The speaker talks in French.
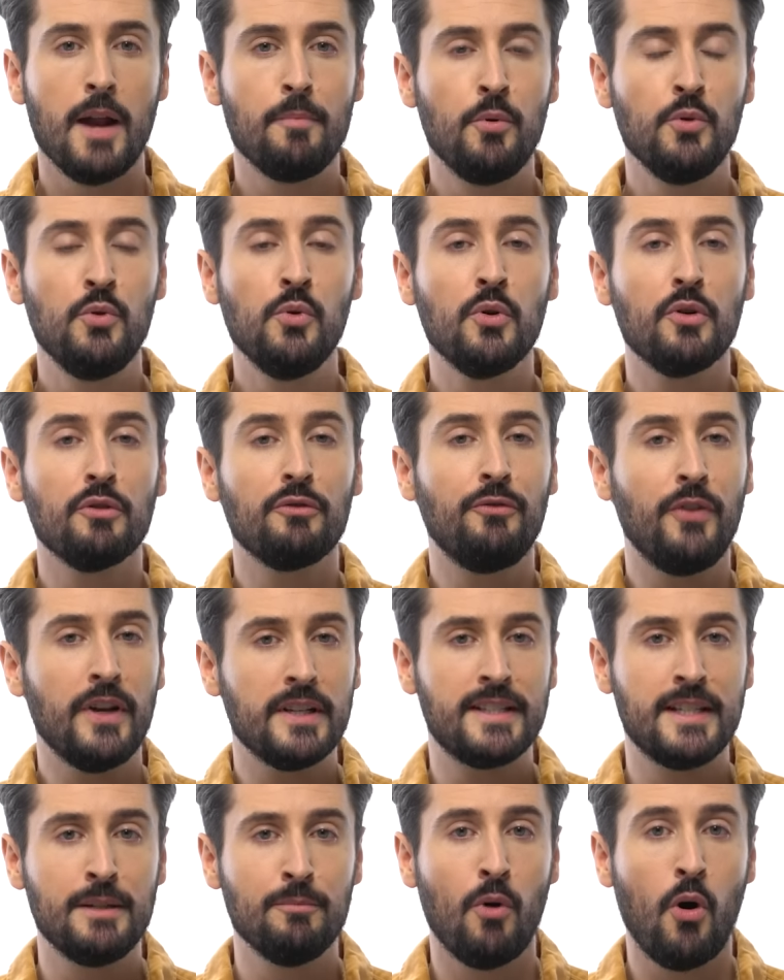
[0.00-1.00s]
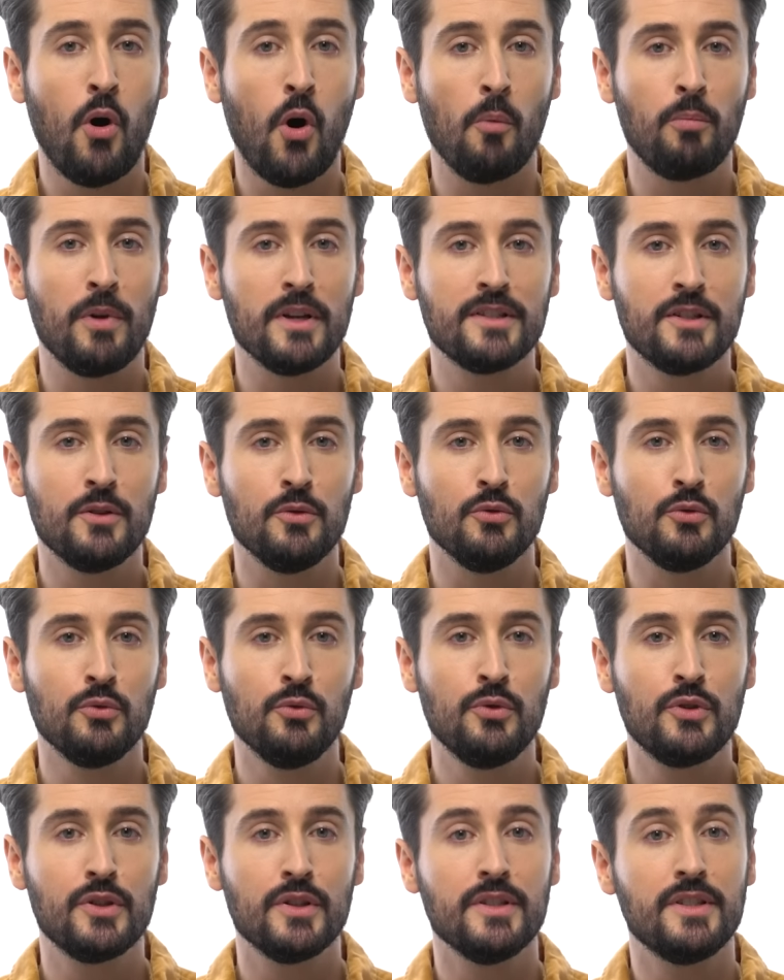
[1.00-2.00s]
Elle peut donc facilement remplacer une
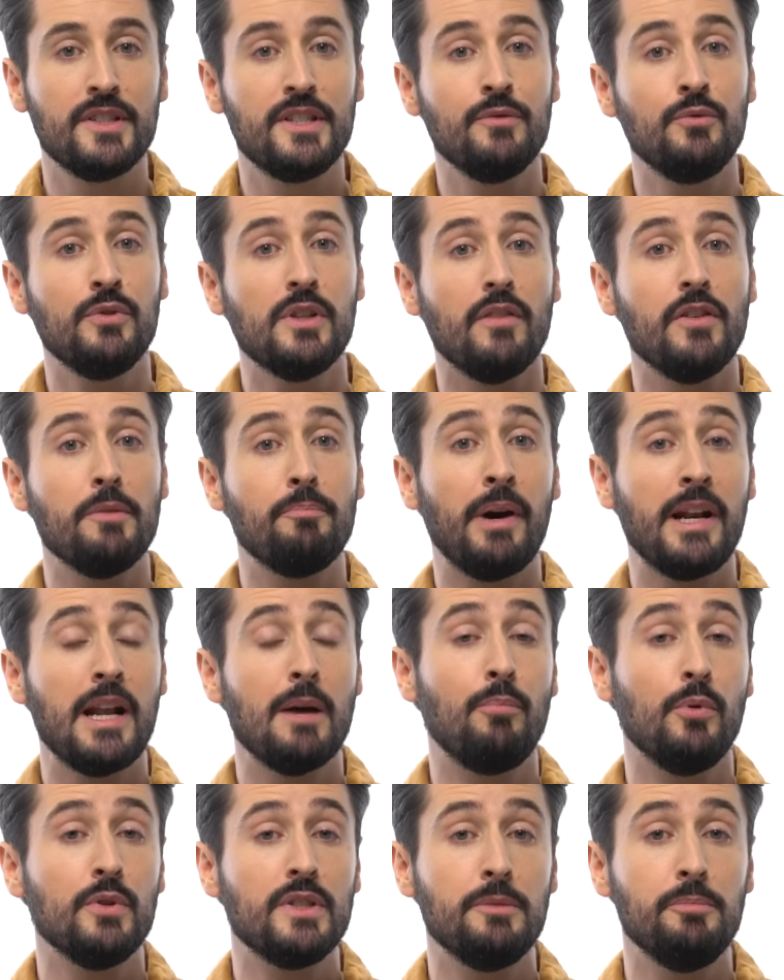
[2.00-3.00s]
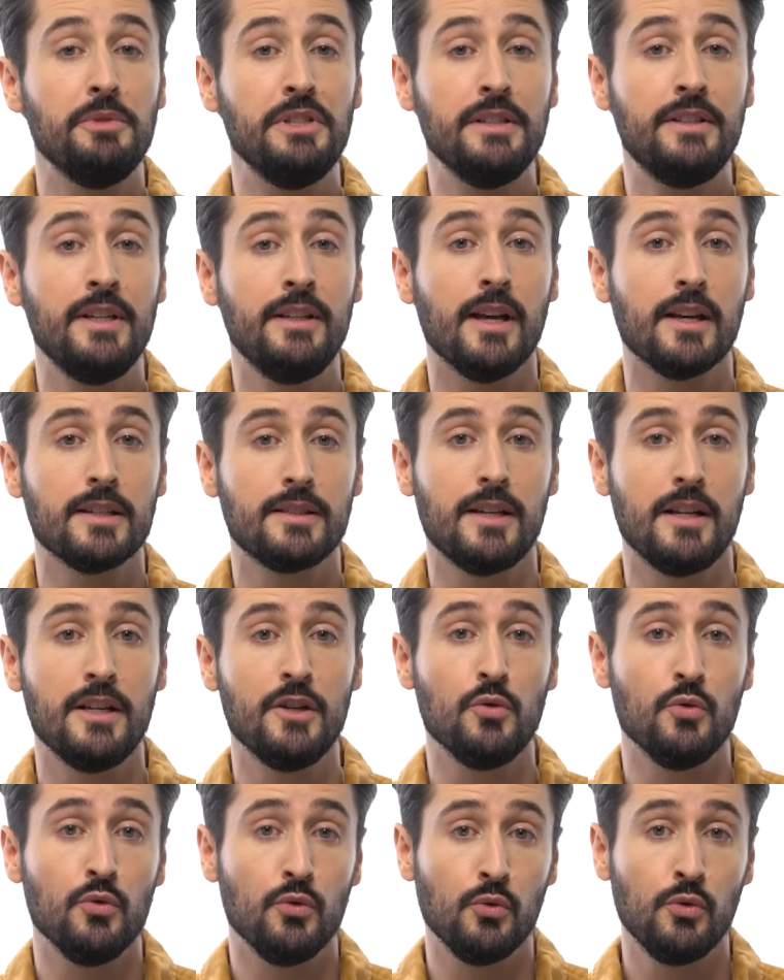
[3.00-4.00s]
douche si vous n'avez pas la possibilité d'installer
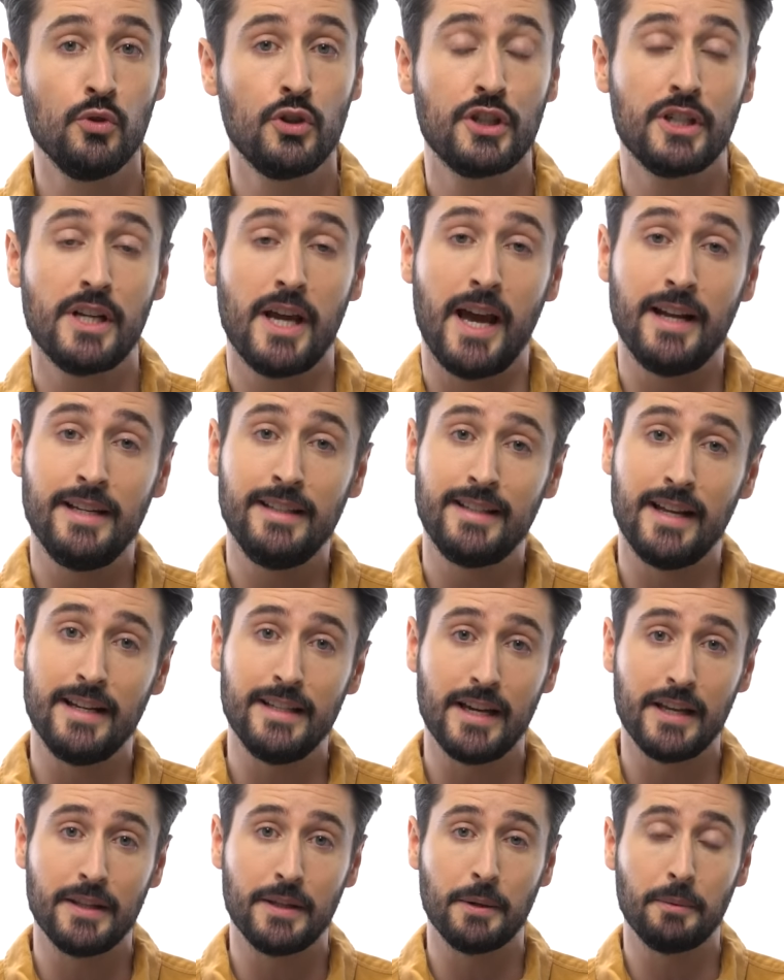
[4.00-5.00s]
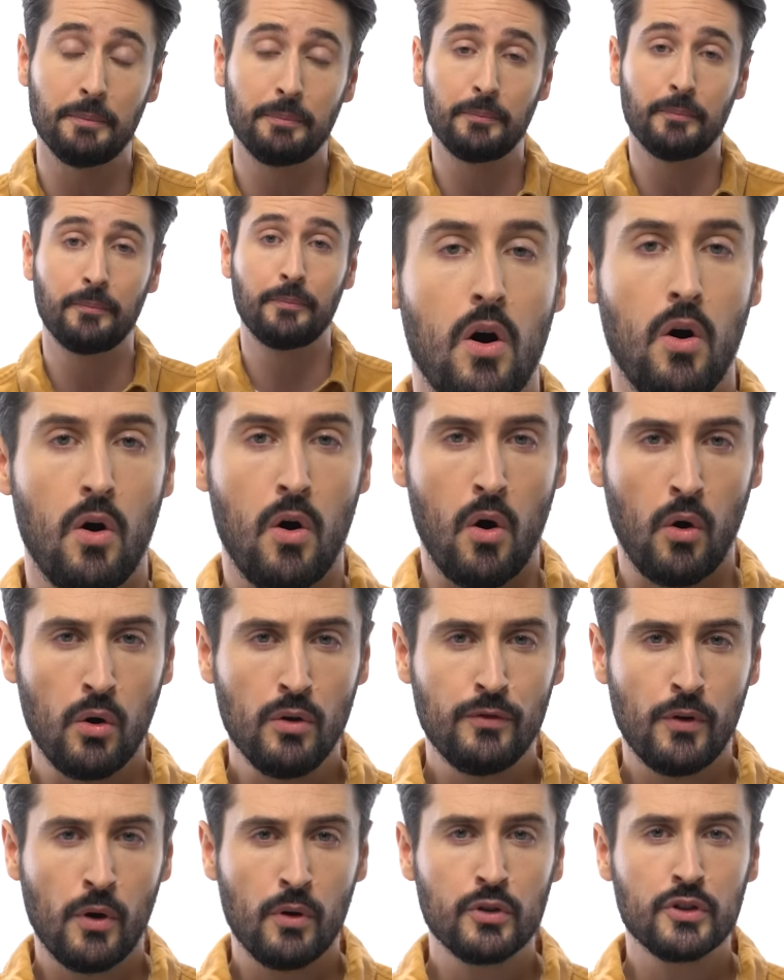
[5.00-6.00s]
une douche à l'italienne. En
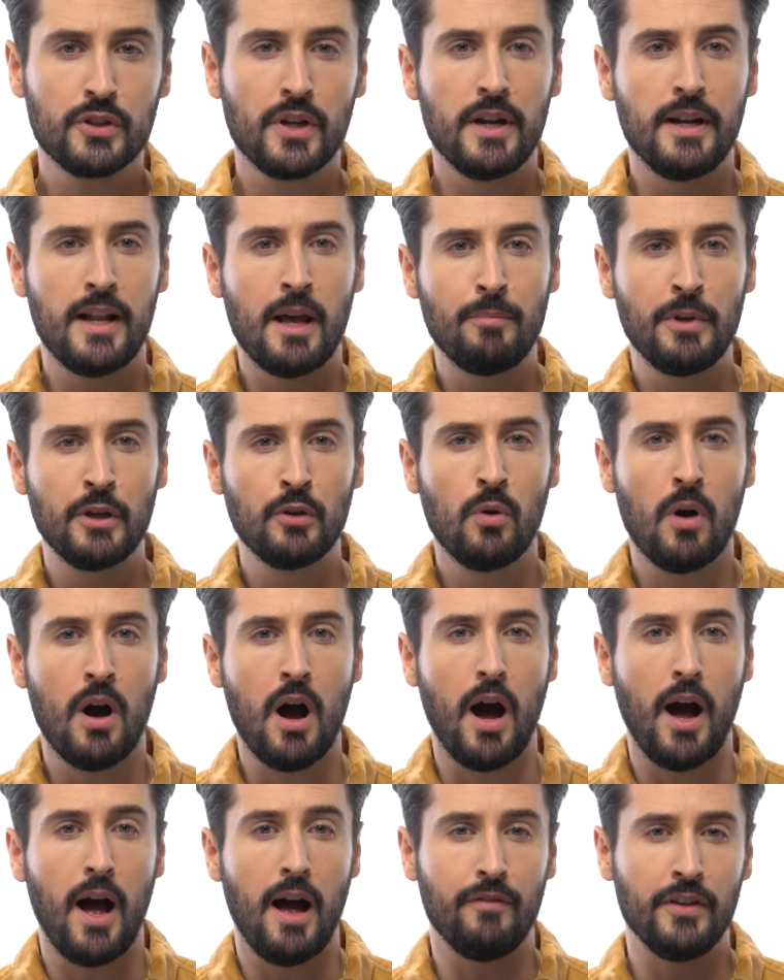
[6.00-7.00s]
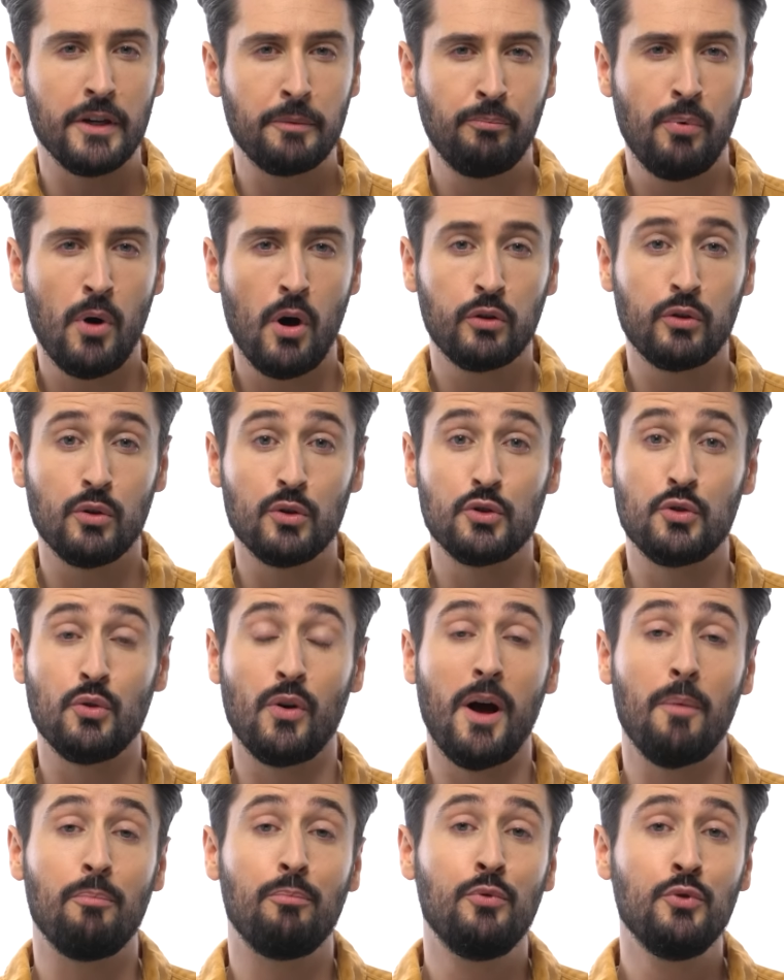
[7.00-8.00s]
revanche, la baignoire avec porte
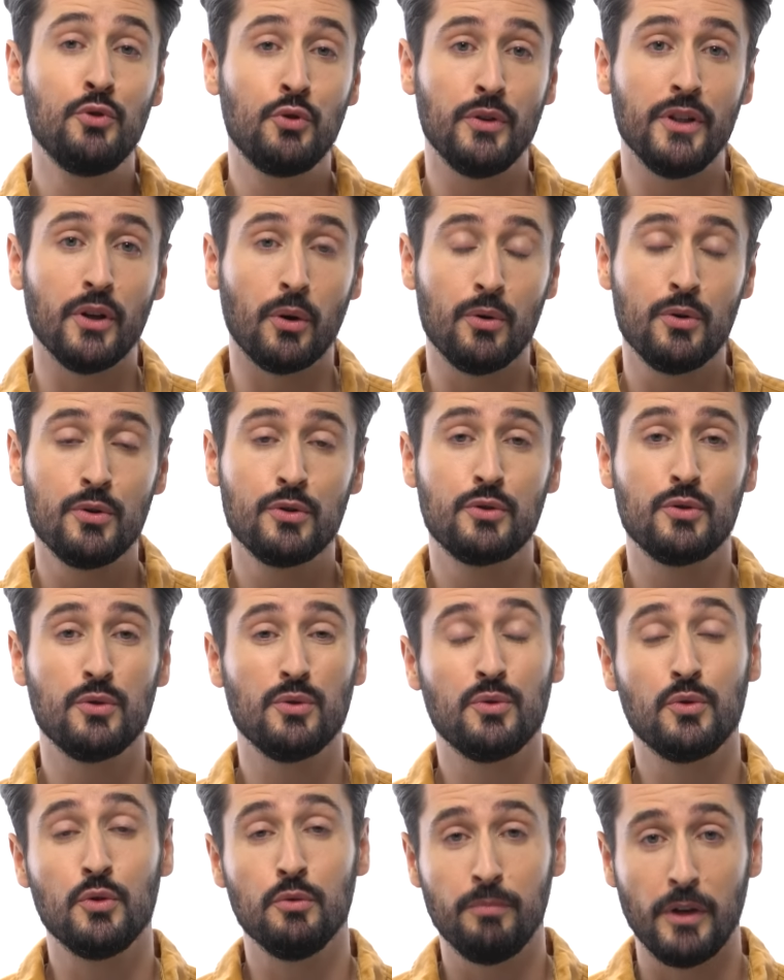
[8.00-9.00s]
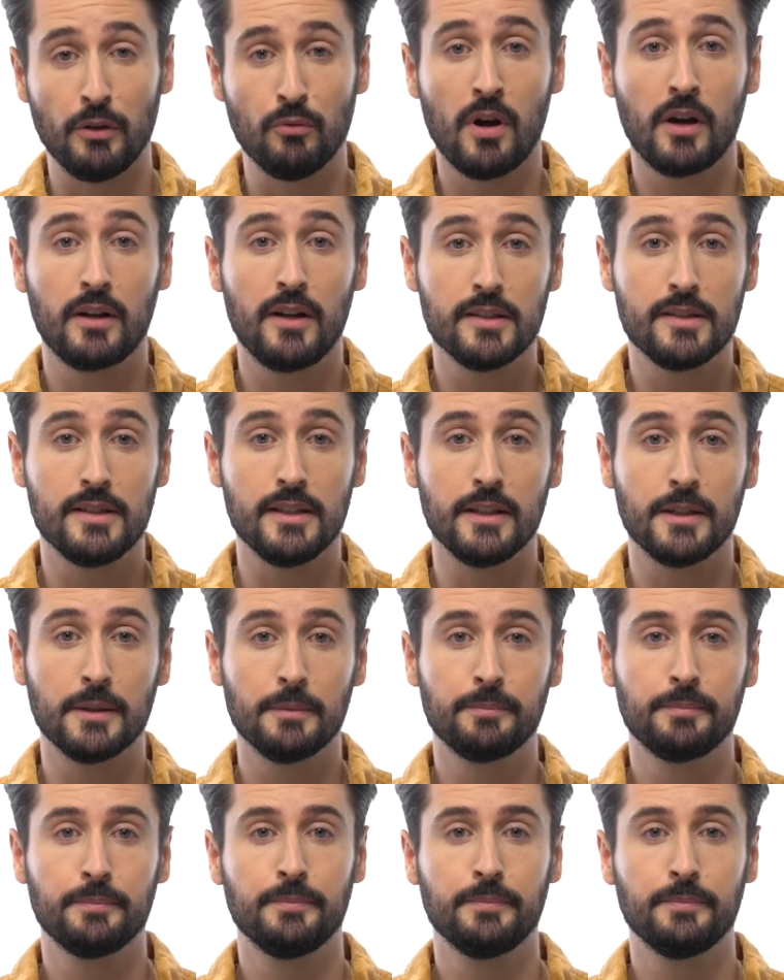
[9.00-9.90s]
sera plus onéreuse qu'une baignoire classique.